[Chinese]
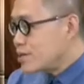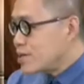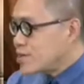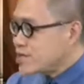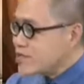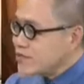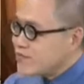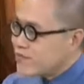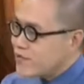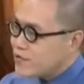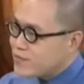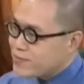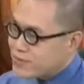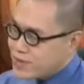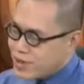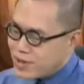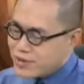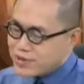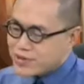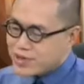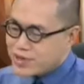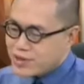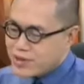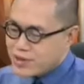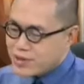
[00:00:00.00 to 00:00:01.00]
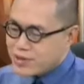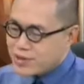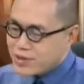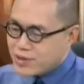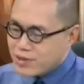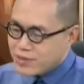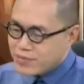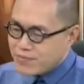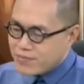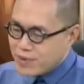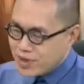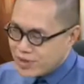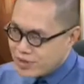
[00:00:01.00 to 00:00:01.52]
那是否表示
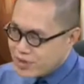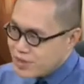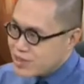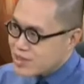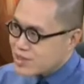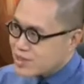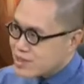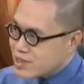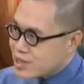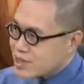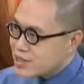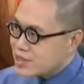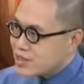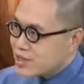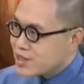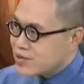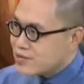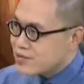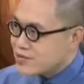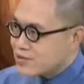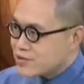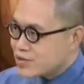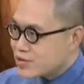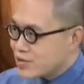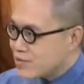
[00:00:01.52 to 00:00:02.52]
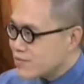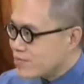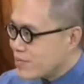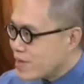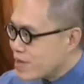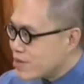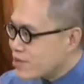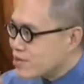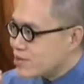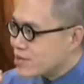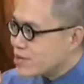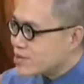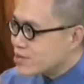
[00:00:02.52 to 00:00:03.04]
本地的精英就
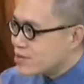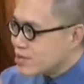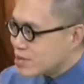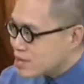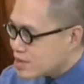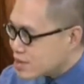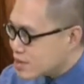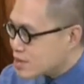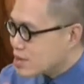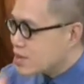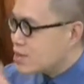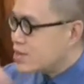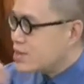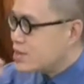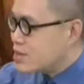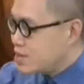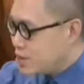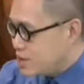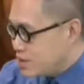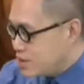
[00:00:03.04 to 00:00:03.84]
没有一个自己的